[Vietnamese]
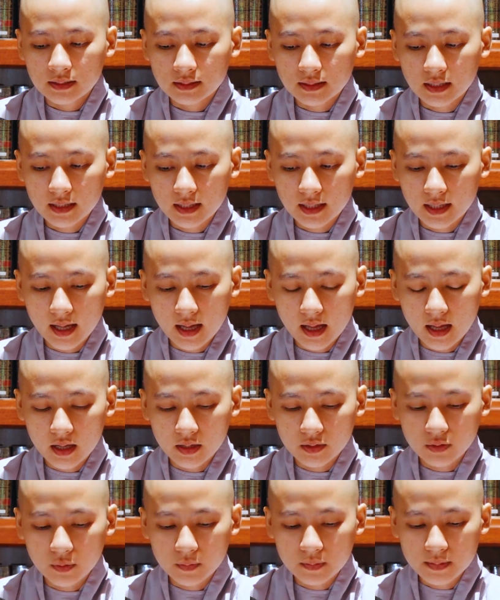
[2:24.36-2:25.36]
tất
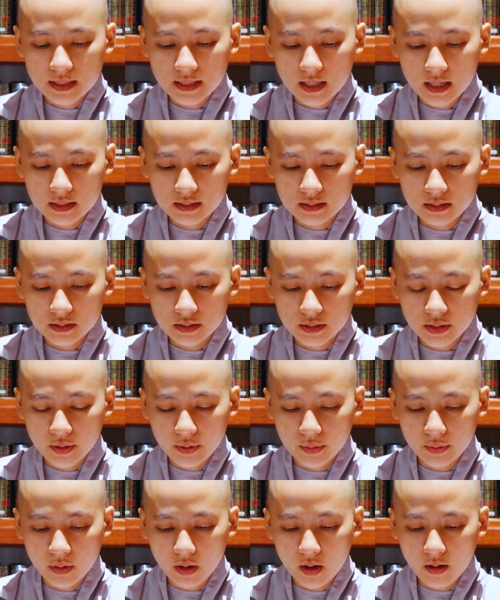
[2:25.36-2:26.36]
cả chúng sanh
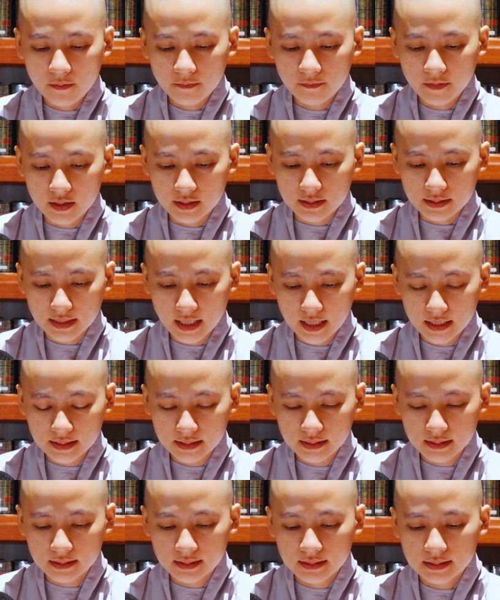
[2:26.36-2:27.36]
đều có phật
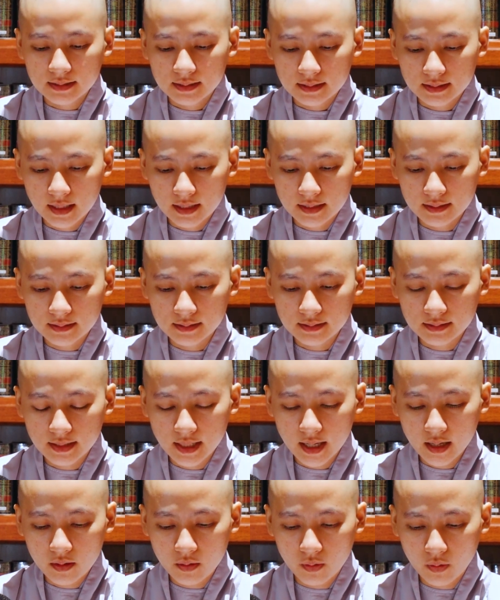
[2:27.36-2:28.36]
tánh tánh
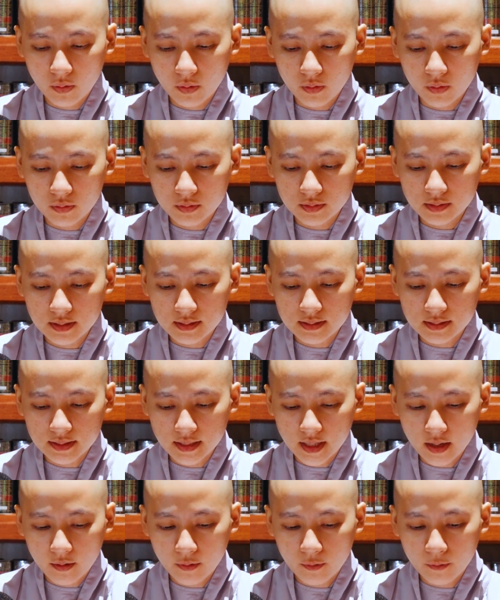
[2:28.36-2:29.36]
giác ngộ như
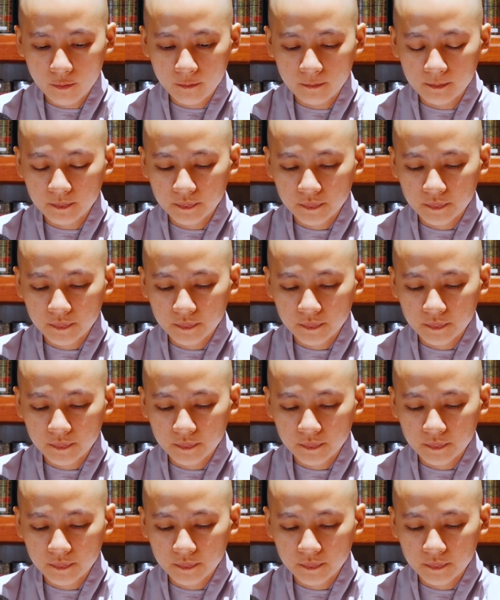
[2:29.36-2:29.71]
nhau